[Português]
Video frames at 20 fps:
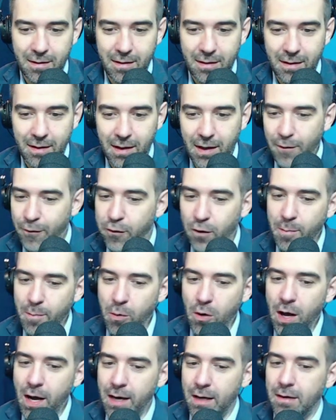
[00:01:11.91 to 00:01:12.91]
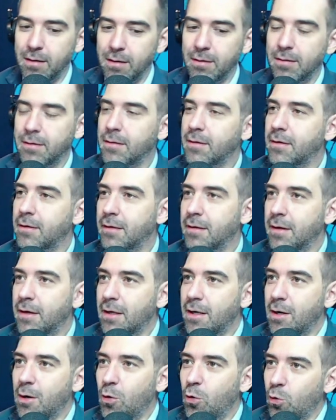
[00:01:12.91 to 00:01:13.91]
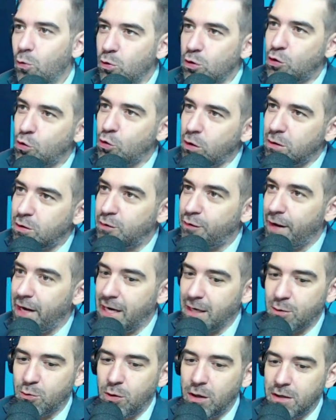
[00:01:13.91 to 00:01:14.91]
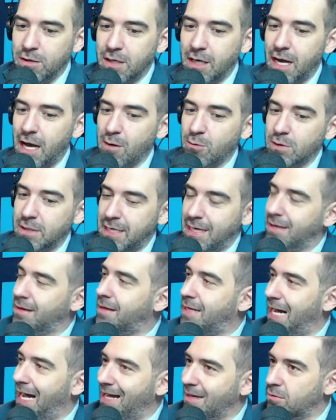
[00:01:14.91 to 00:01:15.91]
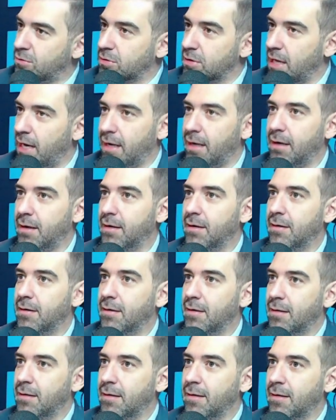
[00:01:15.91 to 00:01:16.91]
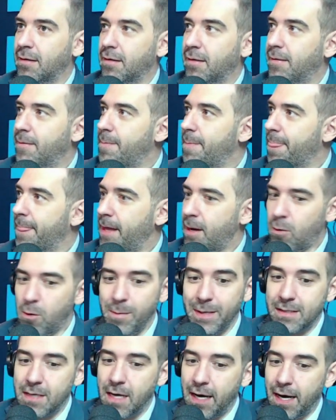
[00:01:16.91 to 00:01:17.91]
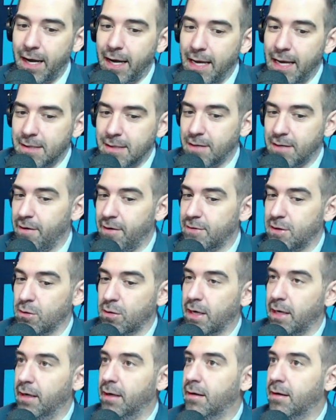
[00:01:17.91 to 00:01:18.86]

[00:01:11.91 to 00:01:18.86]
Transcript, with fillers: E foi embora. Os outros vereadores ficaram sentados, né? E começaram a rir. Você vai fazer o quê?